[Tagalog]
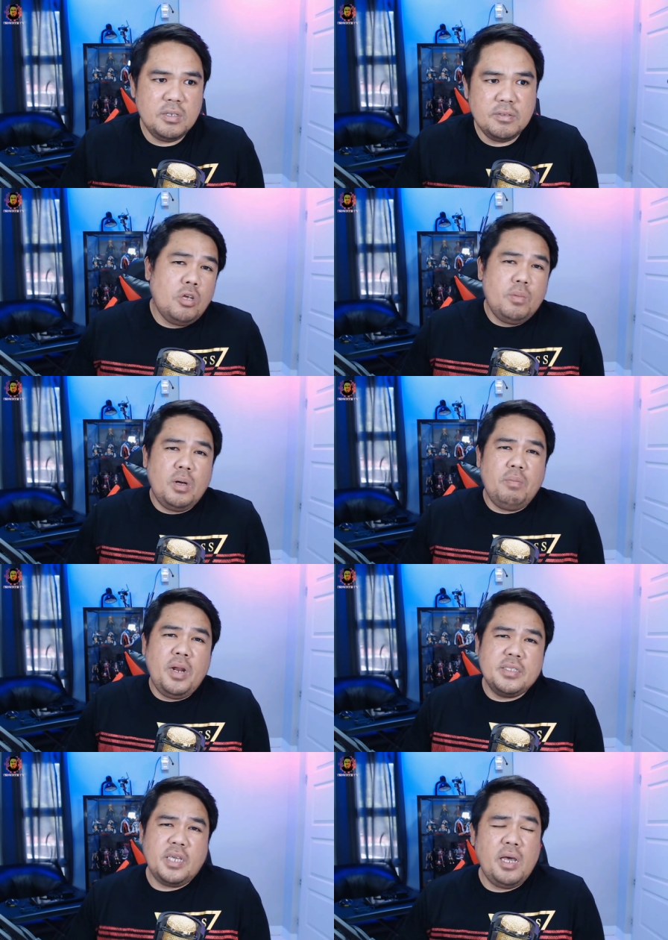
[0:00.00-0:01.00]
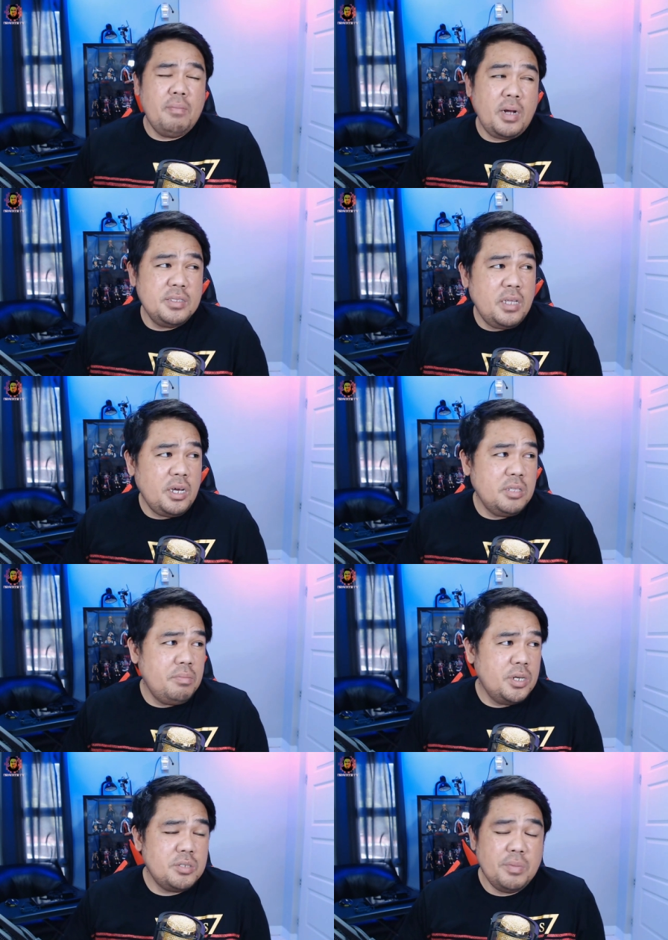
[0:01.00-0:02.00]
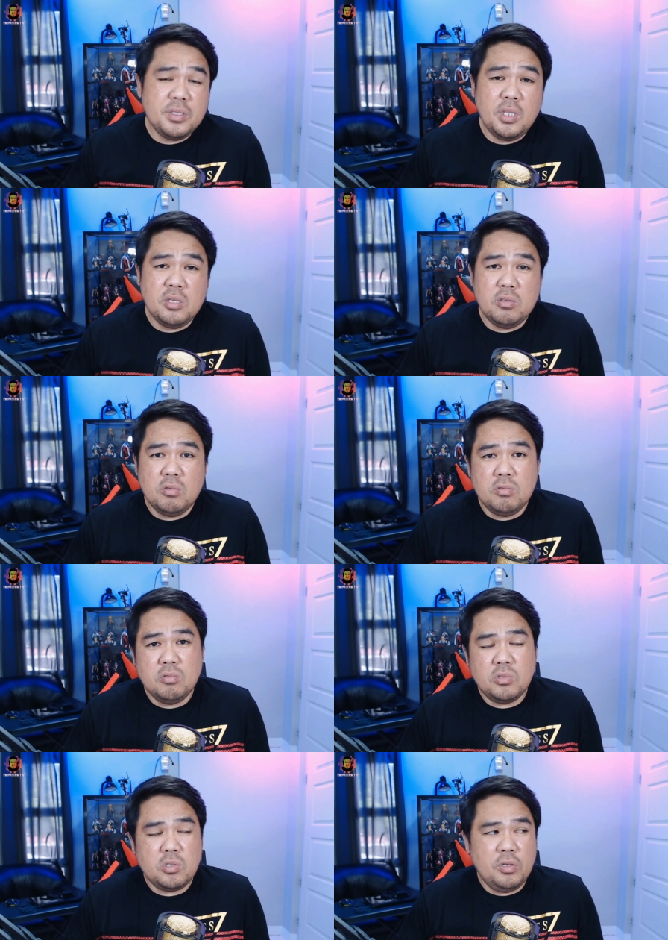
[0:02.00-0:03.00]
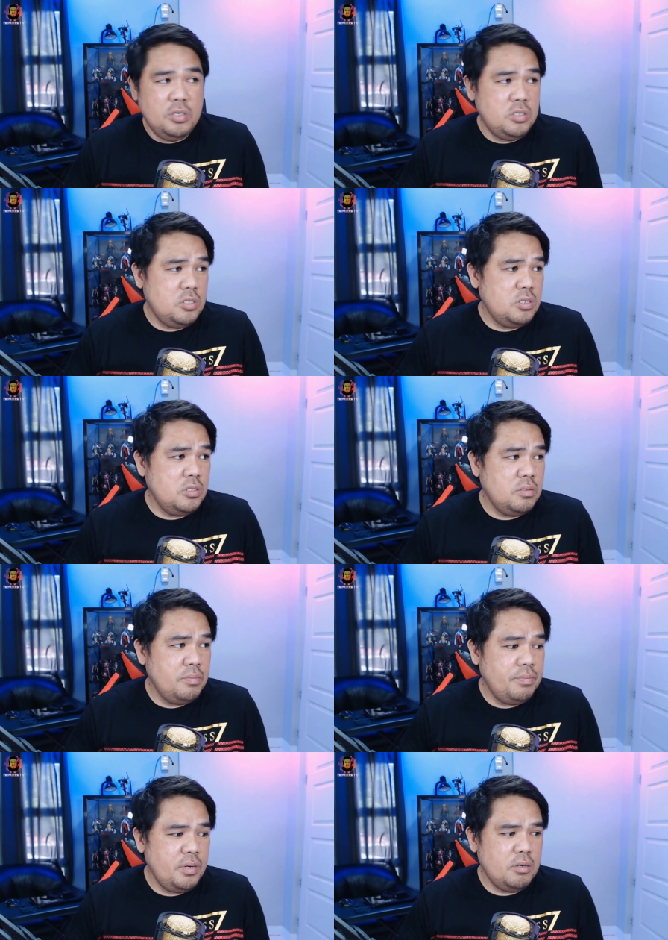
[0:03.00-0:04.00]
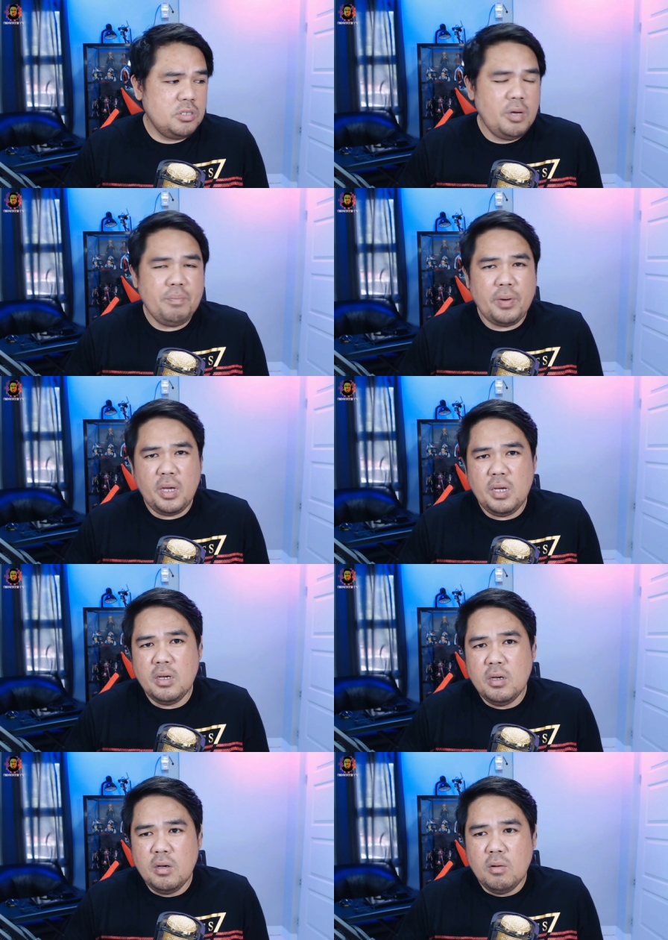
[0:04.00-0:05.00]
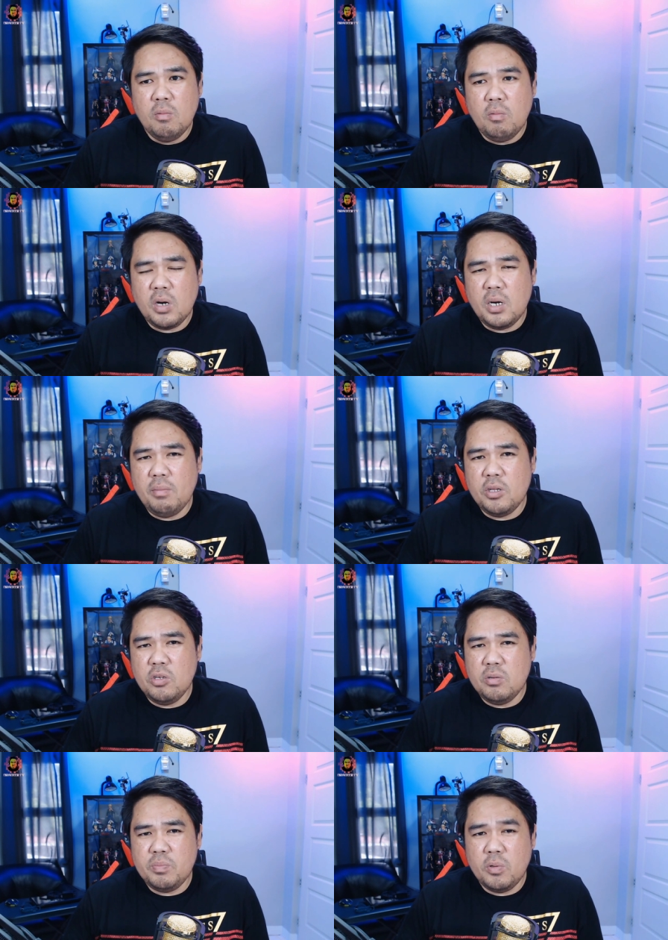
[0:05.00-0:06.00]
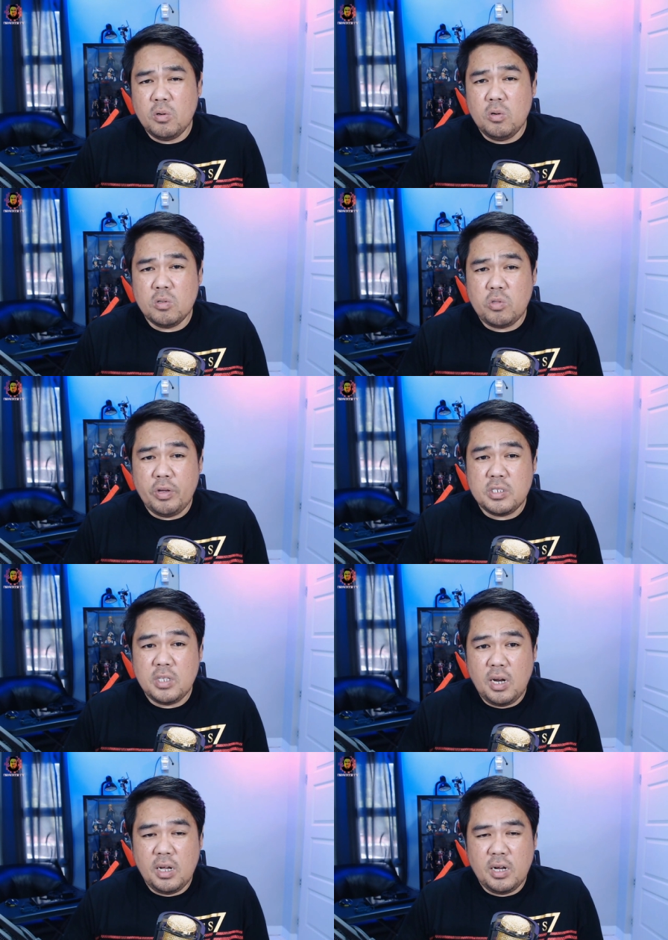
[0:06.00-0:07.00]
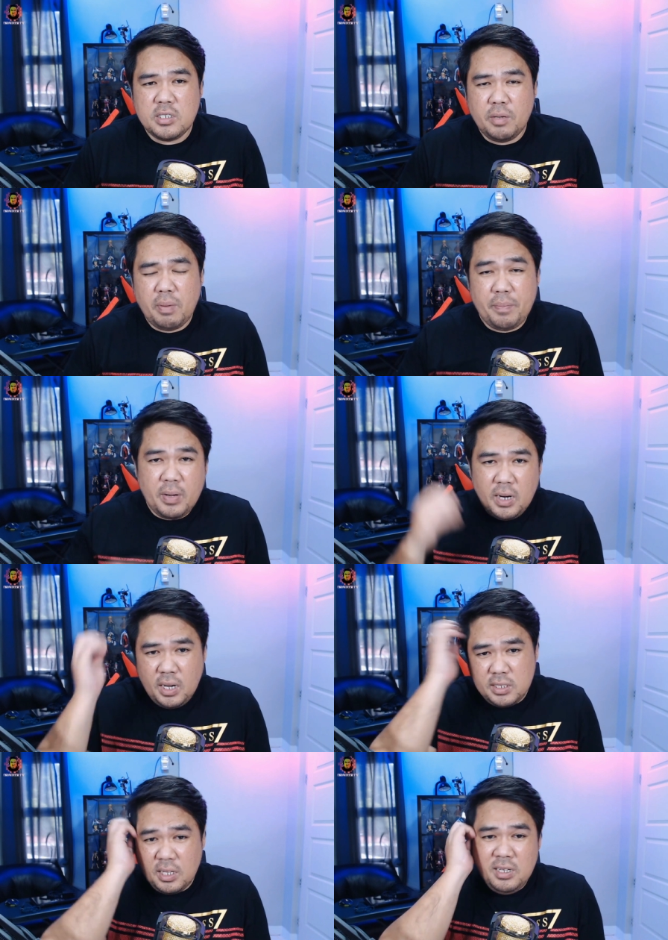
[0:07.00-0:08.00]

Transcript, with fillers: Okay. mga brad, kaya magandang investment din yung toys. Pero syempre, wag naman yung puro toys na lang kasi papagalitan,